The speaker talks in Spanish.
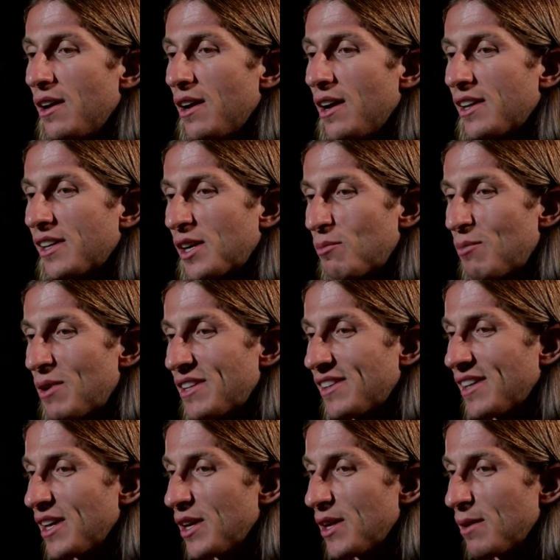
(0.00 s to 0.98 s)
de
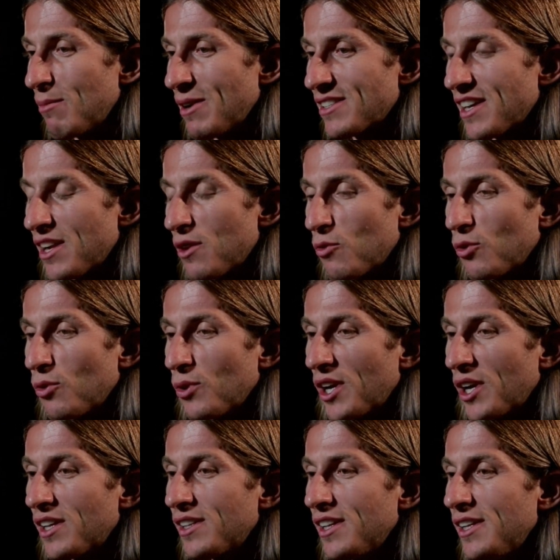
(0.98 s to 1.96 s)
repente pasar a un club
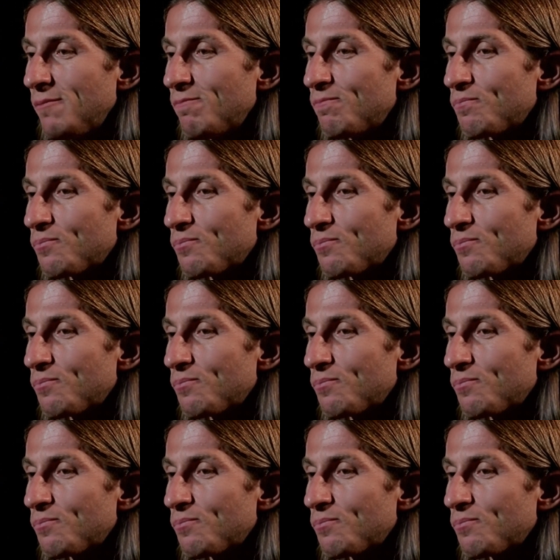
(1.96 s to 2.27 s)
grande